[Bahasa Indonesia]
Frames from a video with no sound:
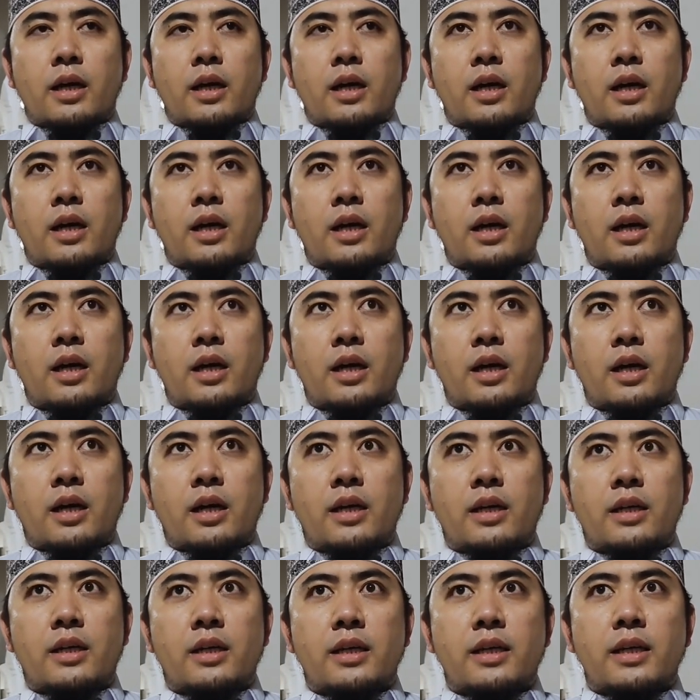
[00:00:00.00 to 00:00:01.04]
Uh,
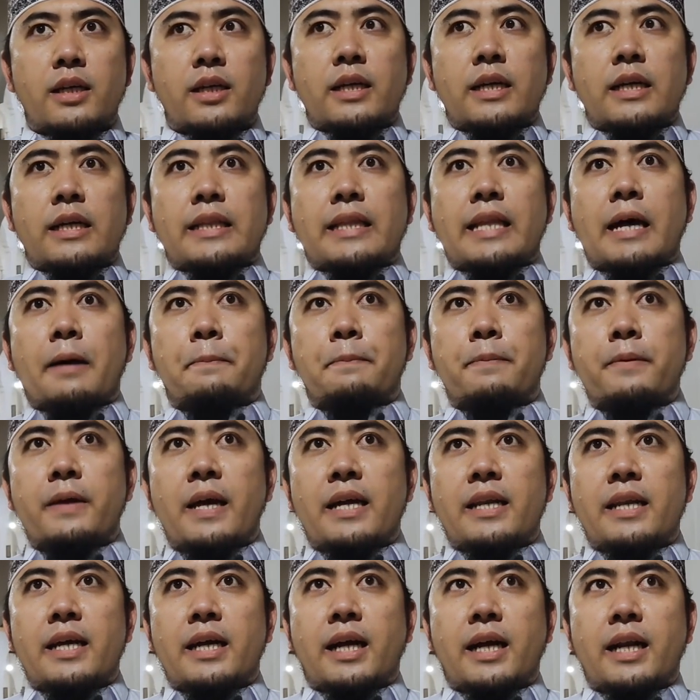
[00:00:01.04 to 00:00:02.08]

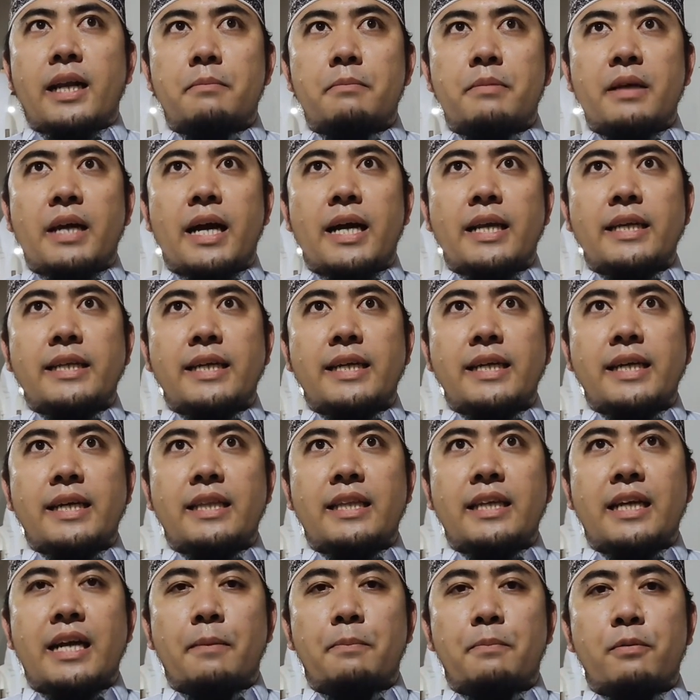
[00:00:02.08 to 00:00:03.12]
tapi ada kelebihannya yang
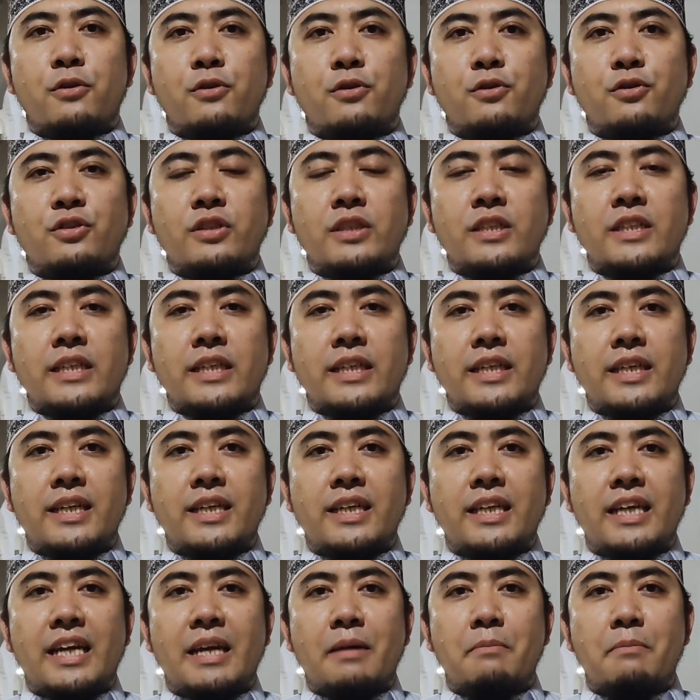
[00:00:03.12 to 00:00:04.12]
30 juz ini,